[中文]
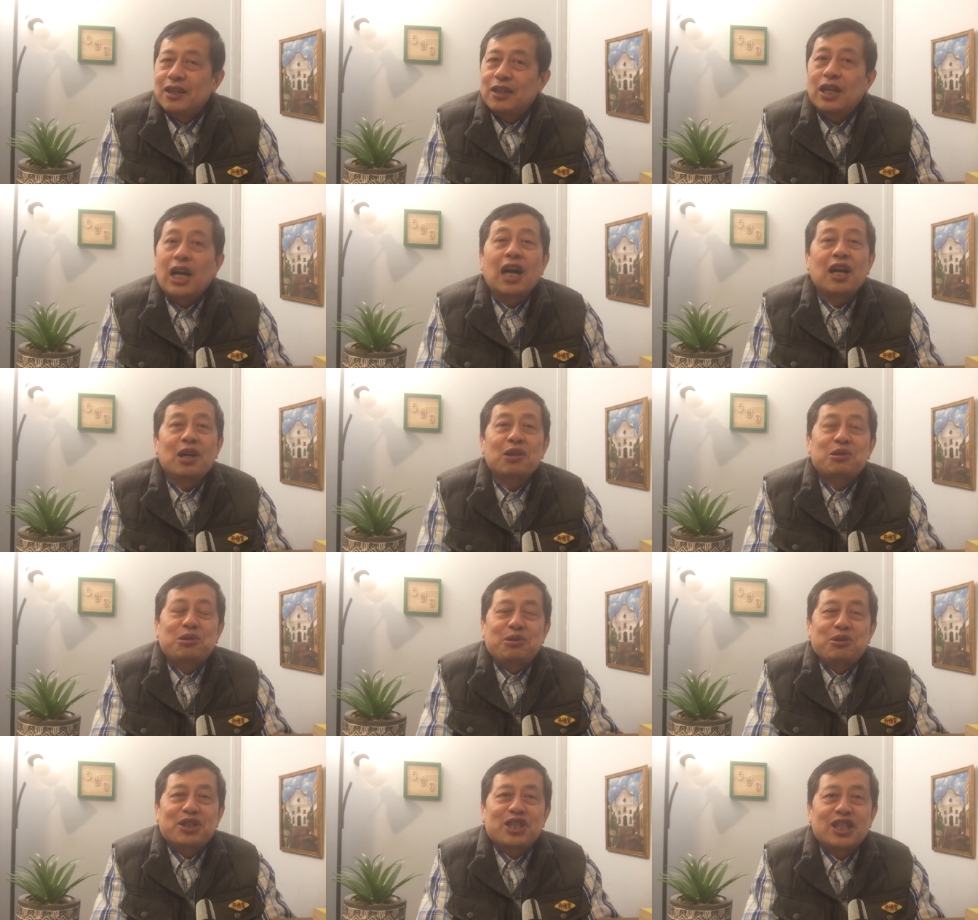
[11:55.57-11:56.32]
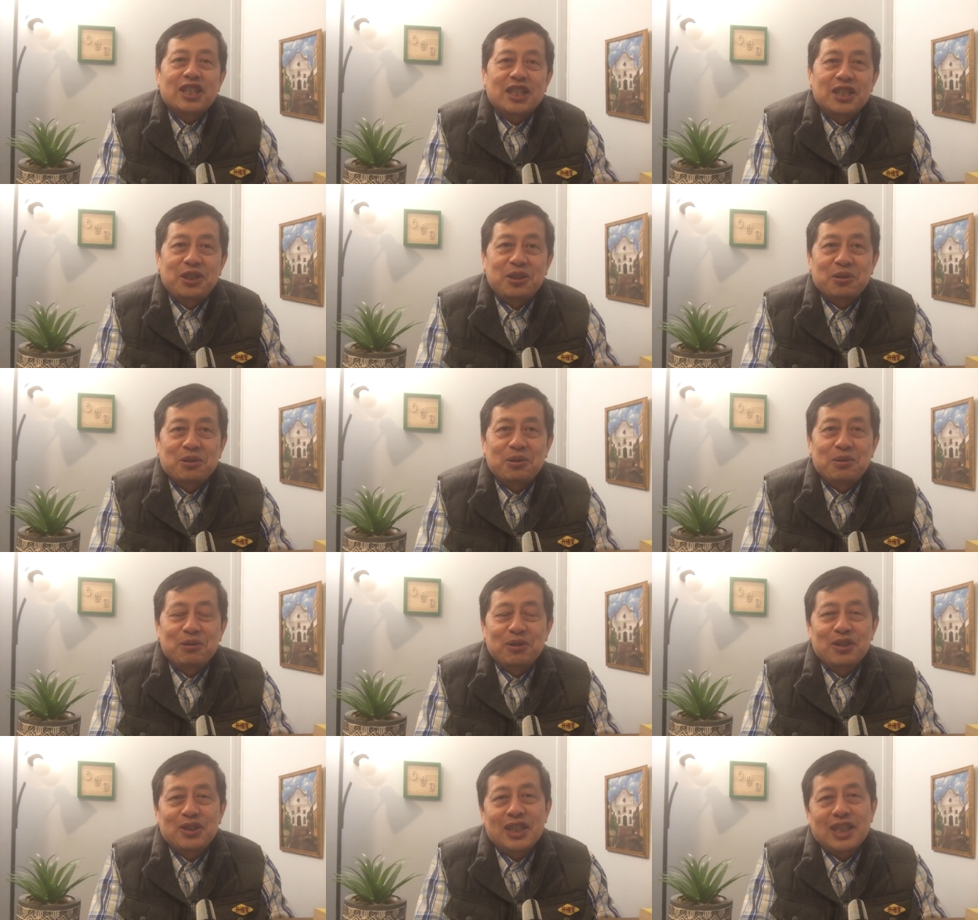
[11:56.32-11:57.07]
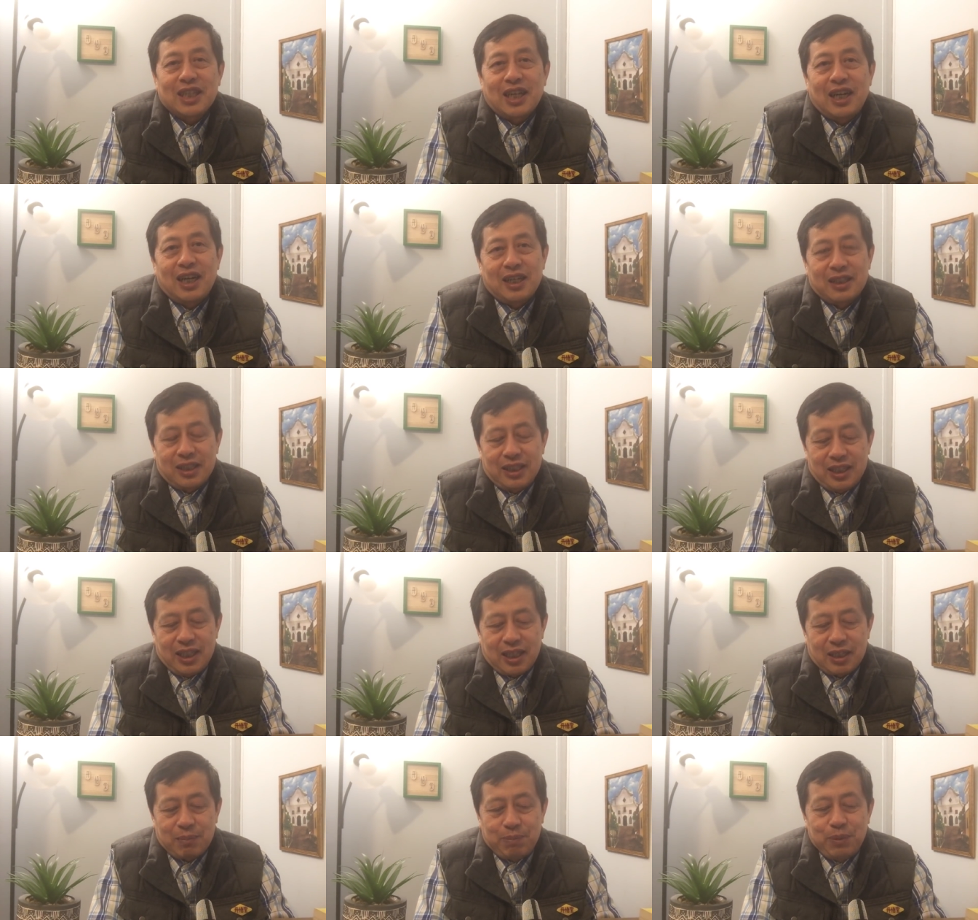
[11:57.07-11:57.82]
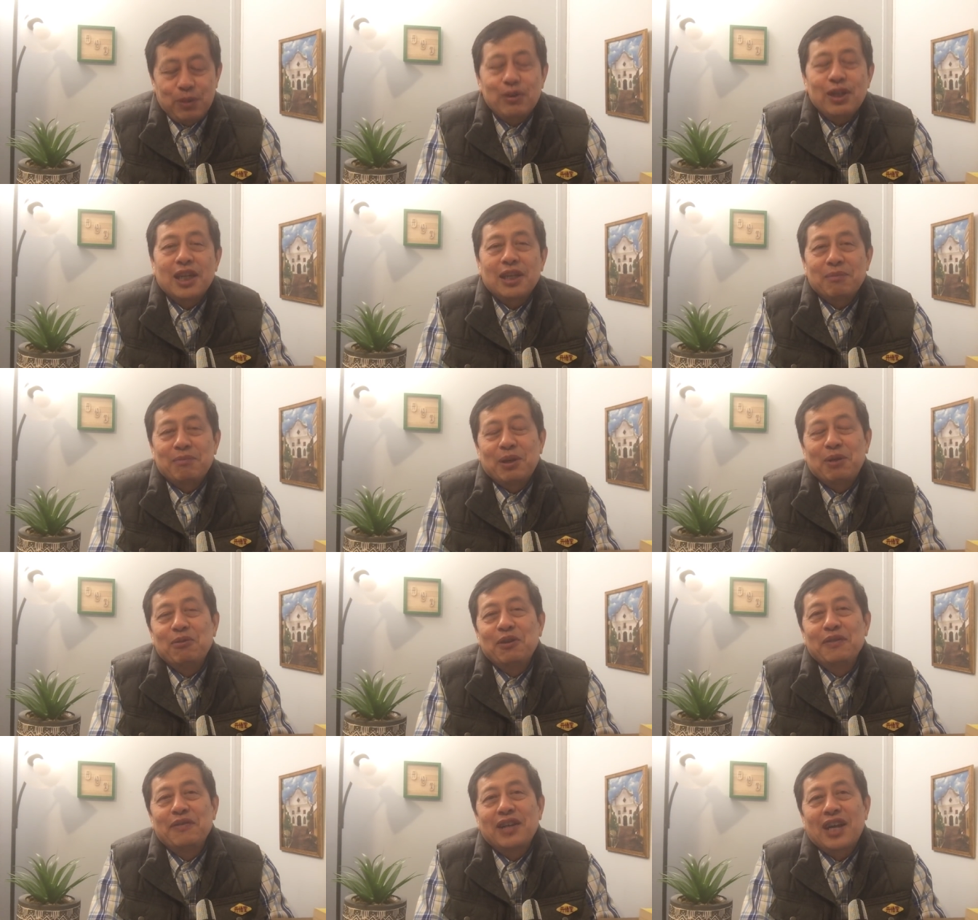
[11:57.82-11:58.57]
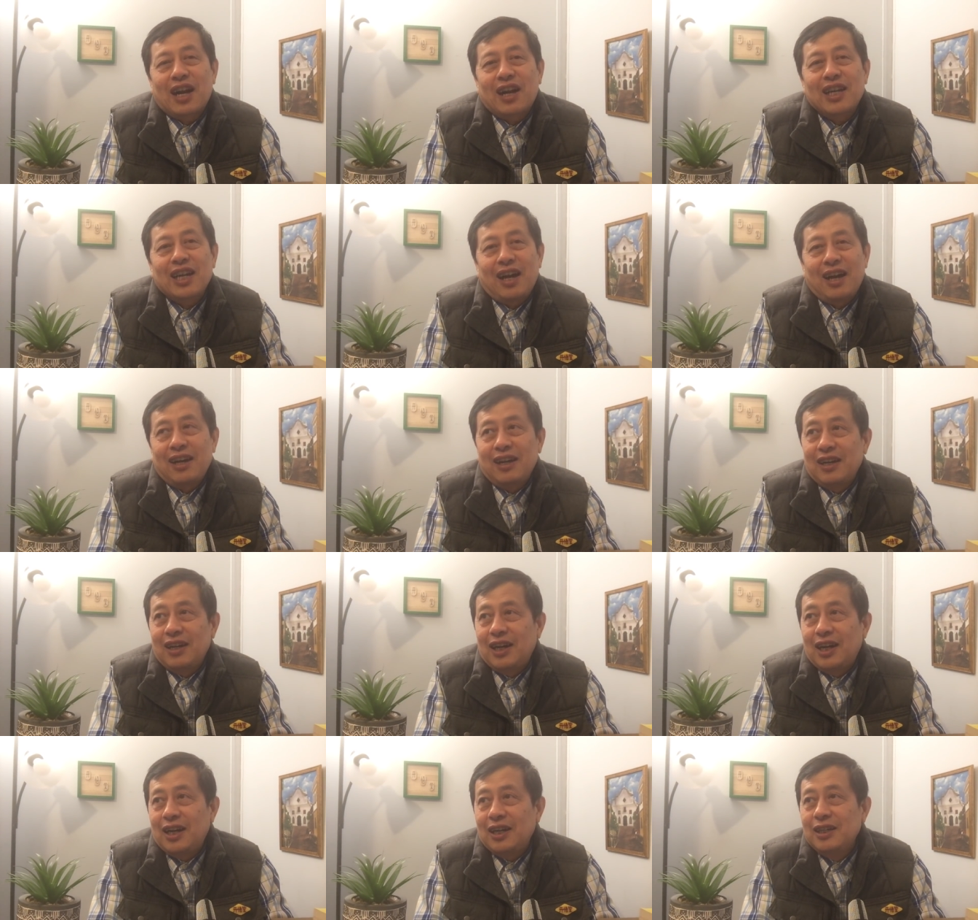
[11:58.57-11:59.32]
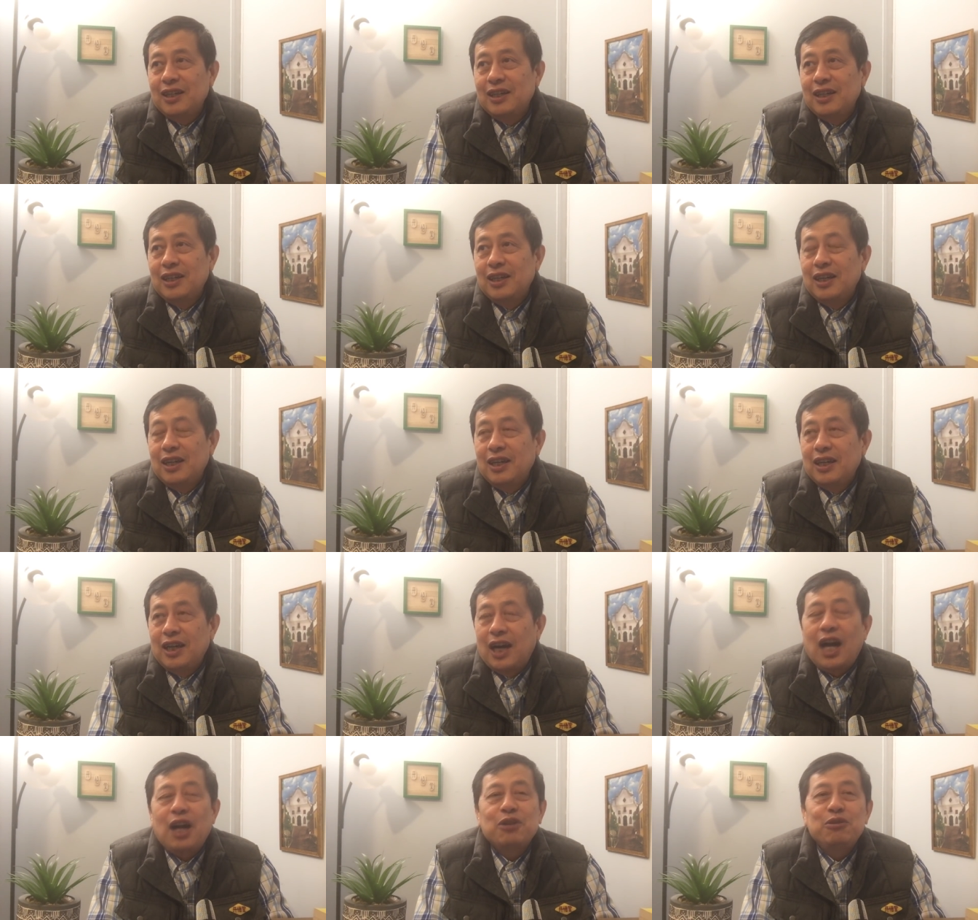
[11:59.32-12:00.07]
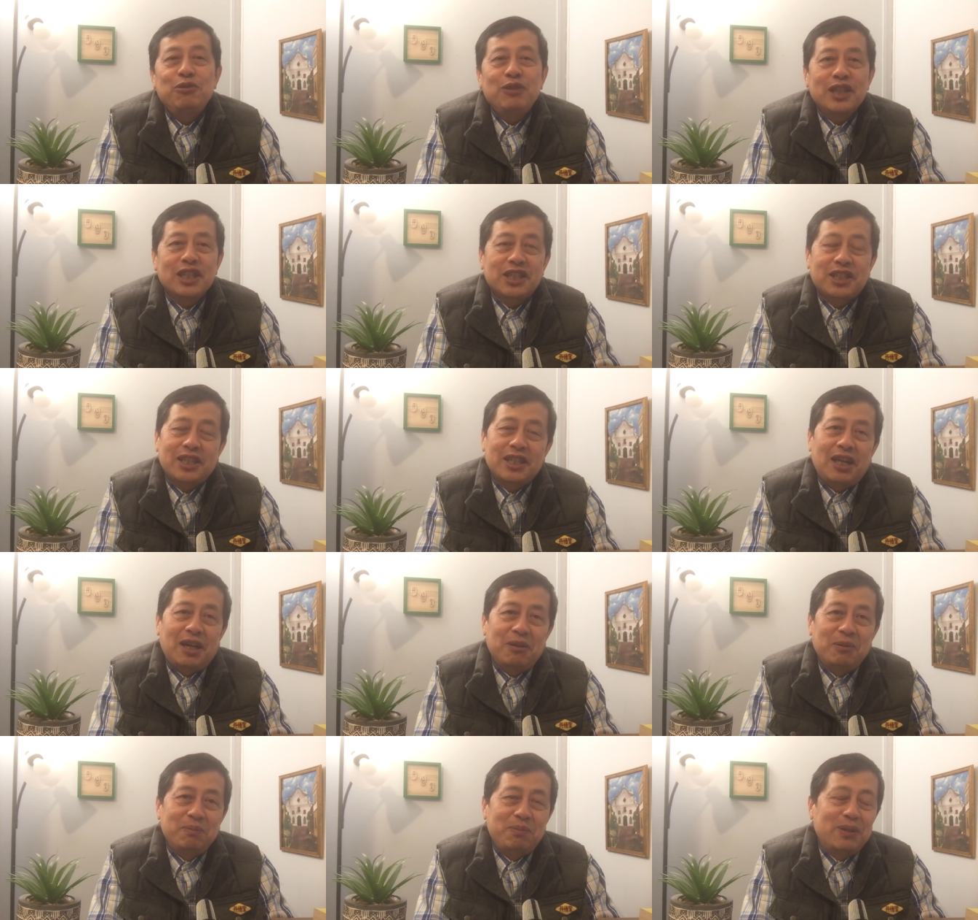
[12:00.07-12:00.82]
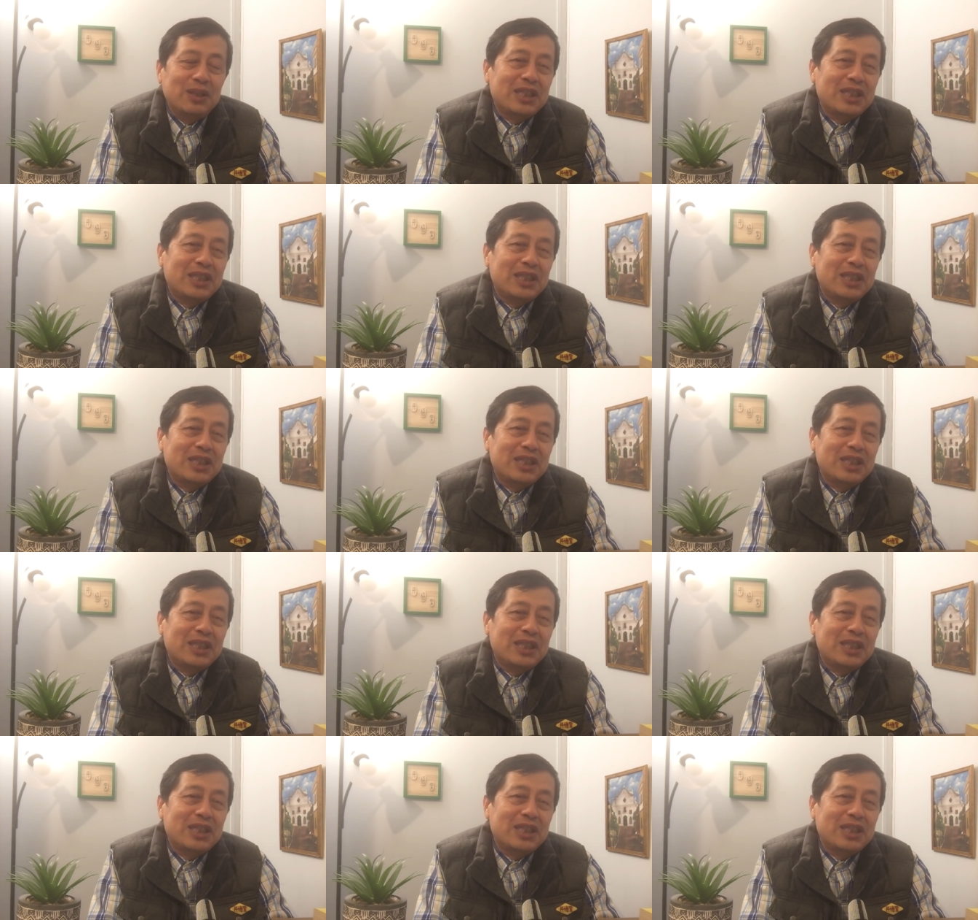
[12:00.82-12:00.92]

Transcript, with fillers: 刚刚去世了90多岁的啊那样的，不会那么温文尔雅啊。 啊，余英时啊，我们不